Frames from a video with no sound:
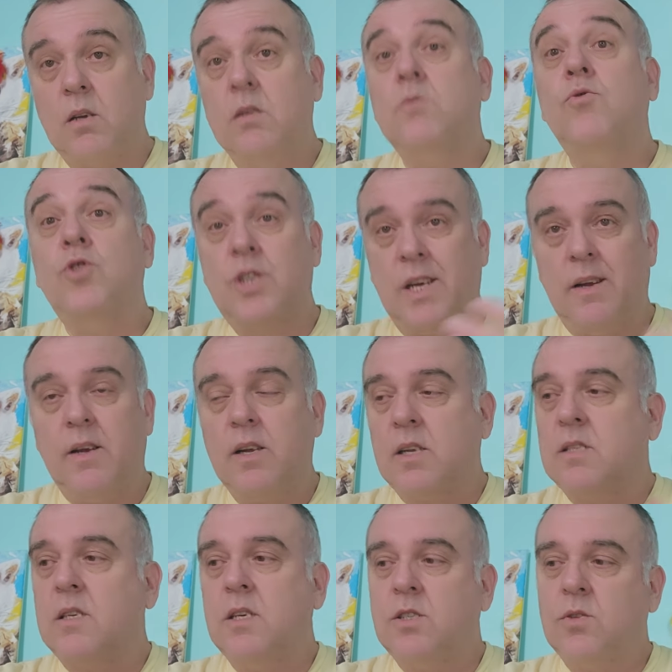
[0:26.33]
уже
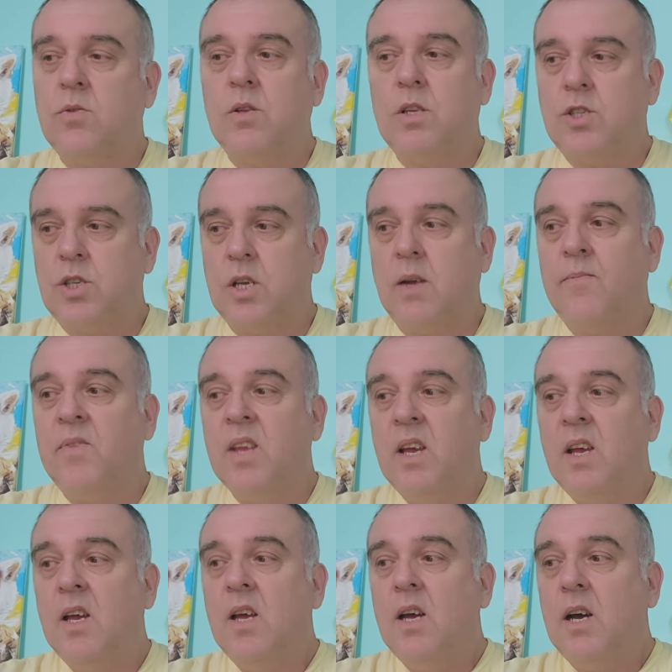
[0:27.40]
разрешено, точнее,
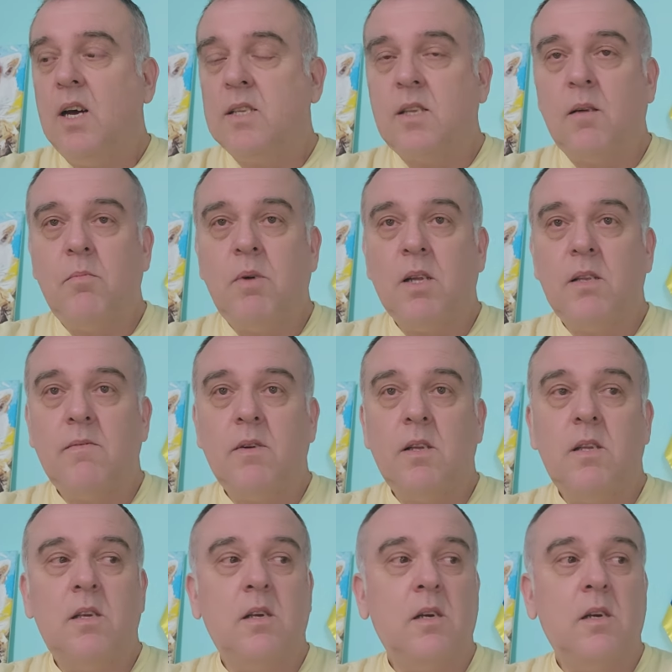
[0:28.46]
отрабатывать